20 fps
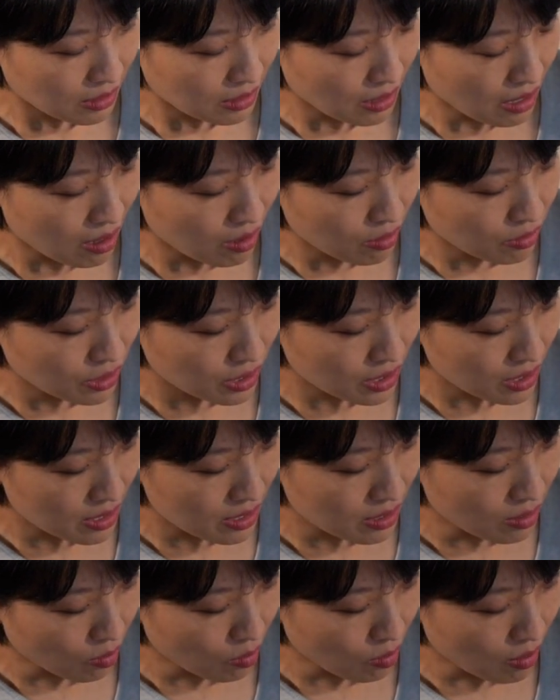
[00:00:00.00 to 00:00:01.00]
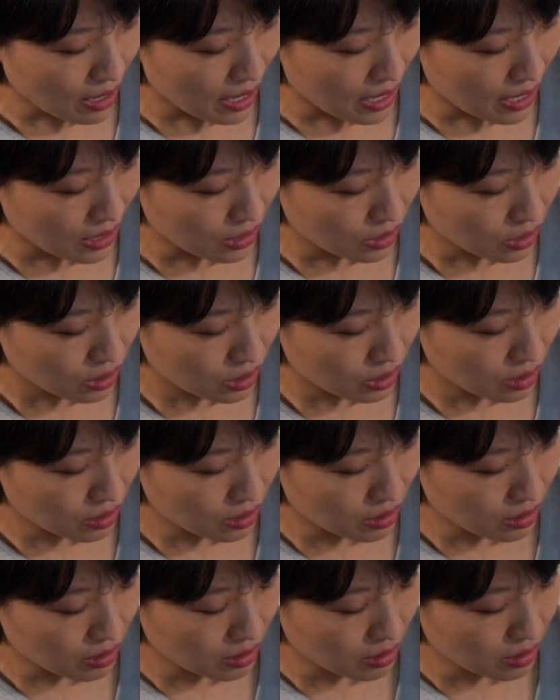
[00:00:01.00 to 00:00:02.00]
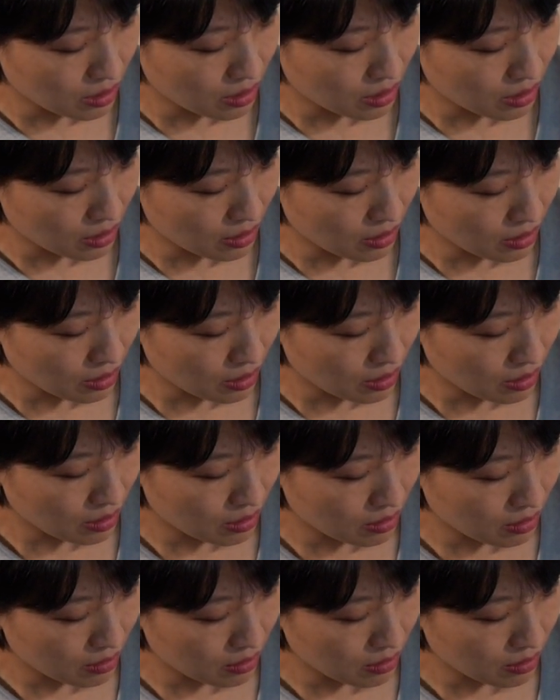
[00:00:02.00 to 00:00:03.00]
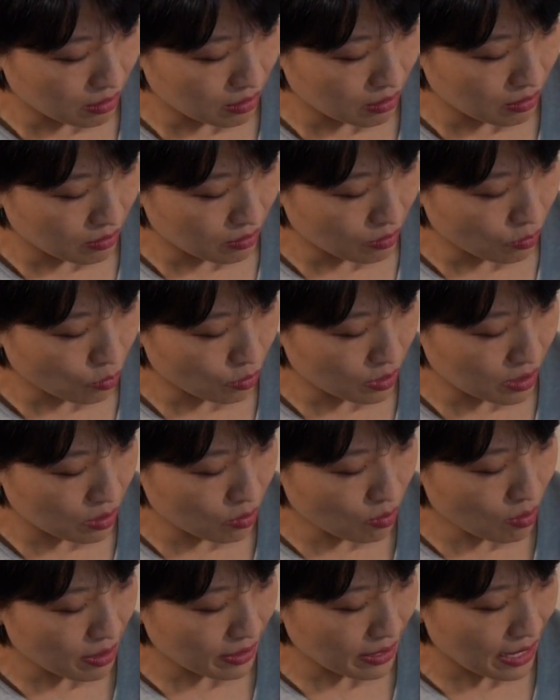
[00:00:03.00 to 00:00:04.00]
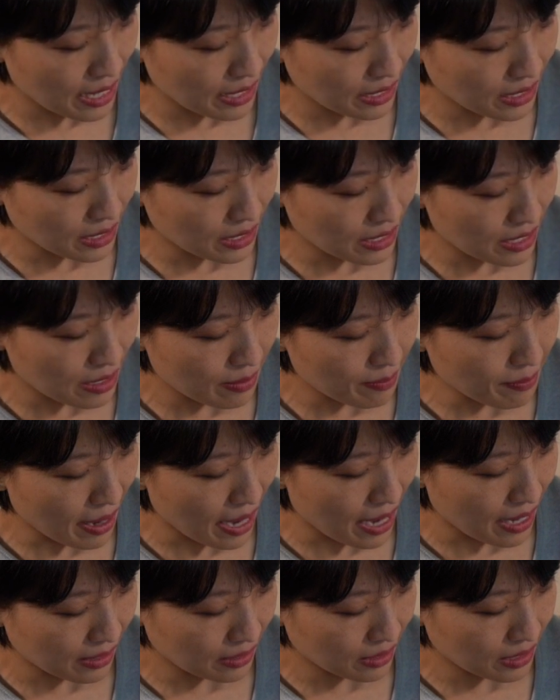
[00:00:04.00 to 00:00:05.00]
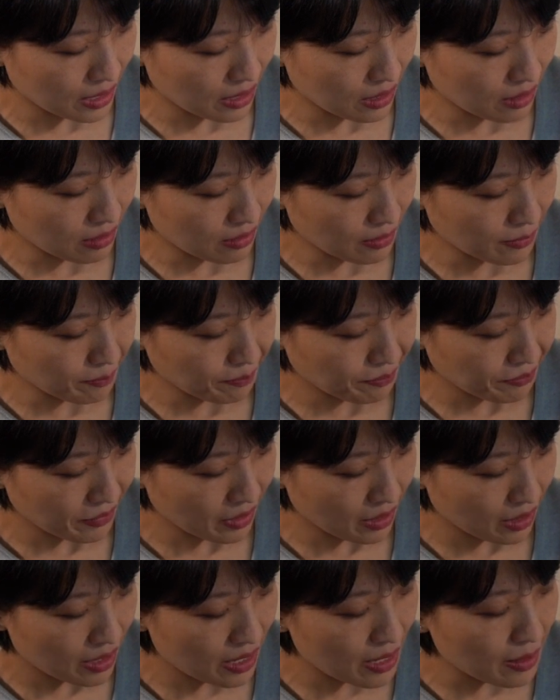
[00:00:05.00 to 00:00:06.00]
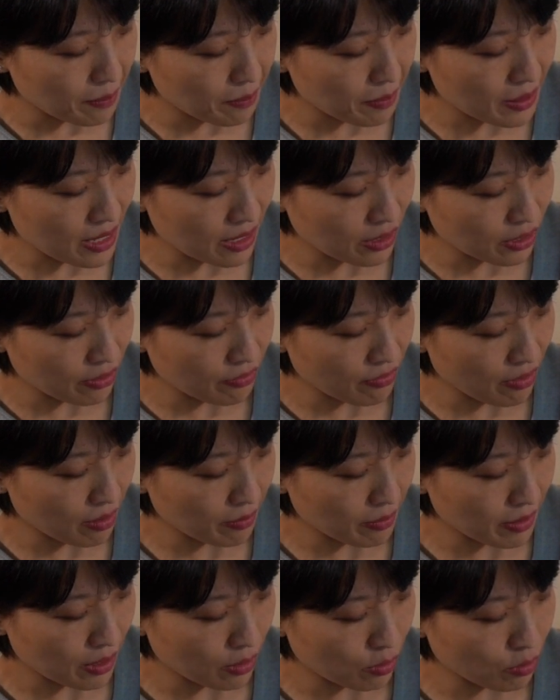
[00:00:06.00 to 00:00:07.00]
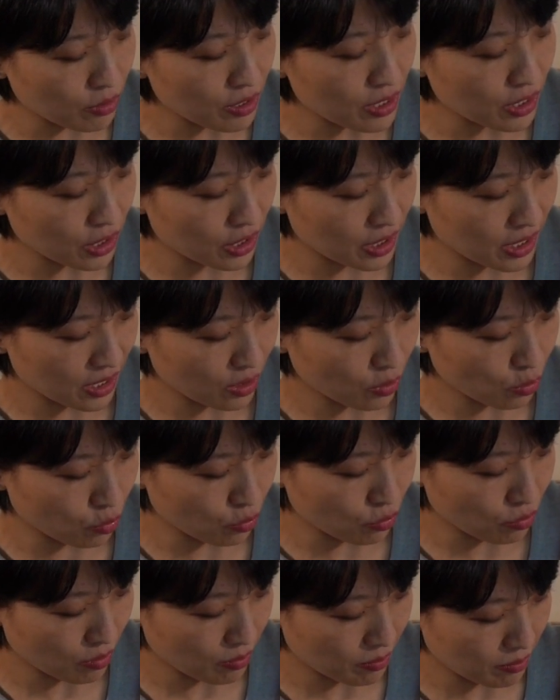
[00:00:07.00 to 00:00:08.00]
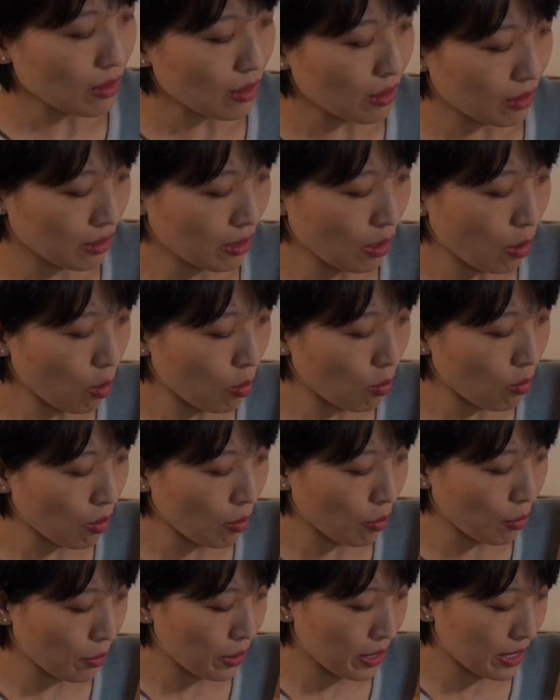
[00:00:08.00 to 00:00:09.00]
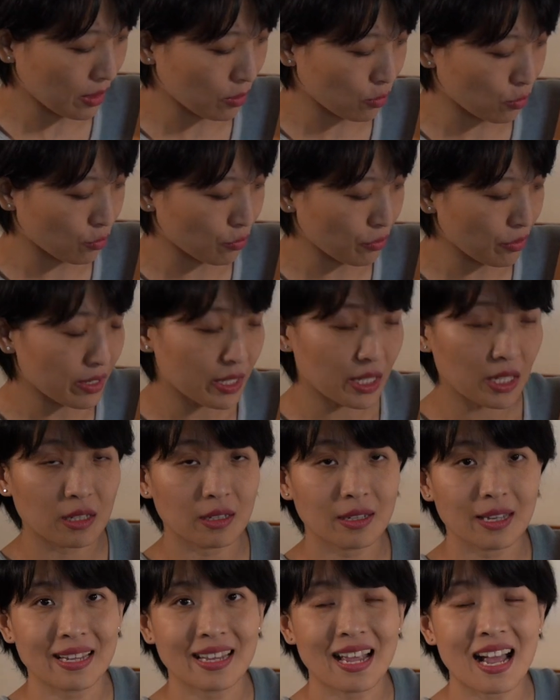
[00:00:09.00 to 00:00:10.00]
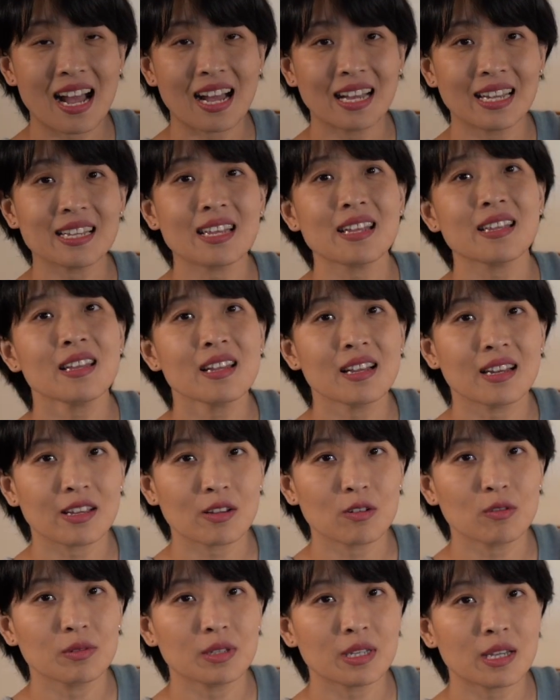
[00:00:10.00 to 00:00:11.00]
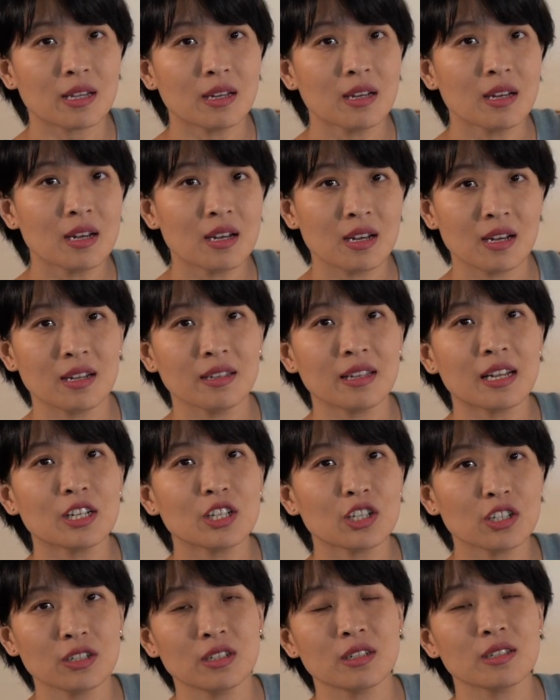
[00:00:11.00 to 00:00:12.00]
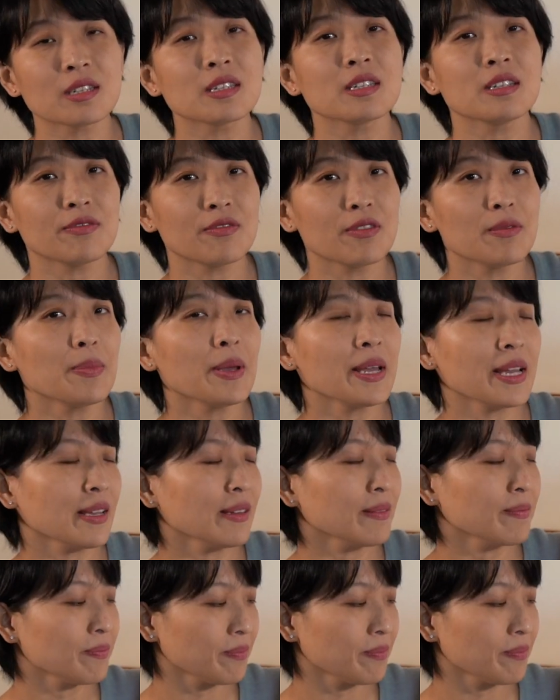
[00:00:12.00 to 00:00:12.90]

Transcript: 然后这里的话是，嗯。我希望他可以把那个硬币这方面都认识清楚。以后我会逐月的给他一点点零用钱，让他试着自己分配。